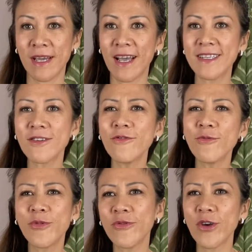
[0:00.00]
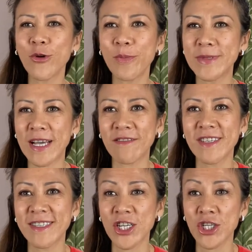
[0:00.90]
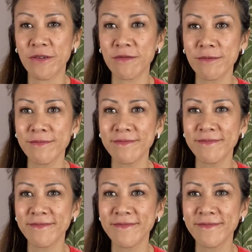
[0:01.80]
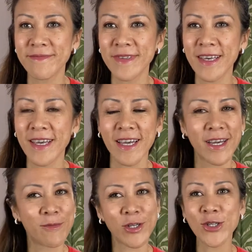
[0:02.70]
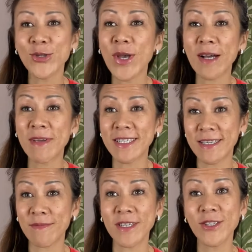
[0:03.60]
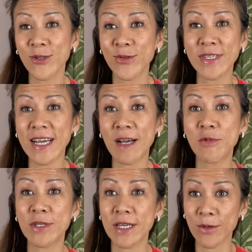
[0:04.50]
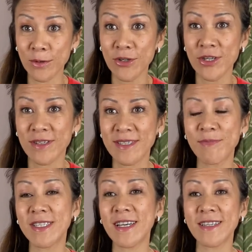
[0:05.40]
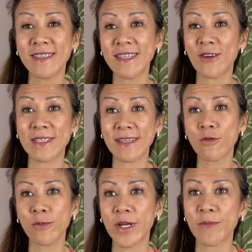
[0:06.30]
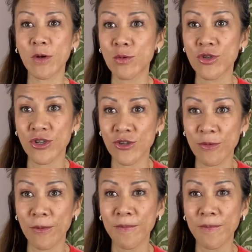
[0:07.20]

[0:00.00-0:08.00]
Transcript: Est-ce que vous pouvez observer ça chez vous Moi, je suis Armelle Timine, je suis thérapeute et coach spécialisée dans les accompagnements au changement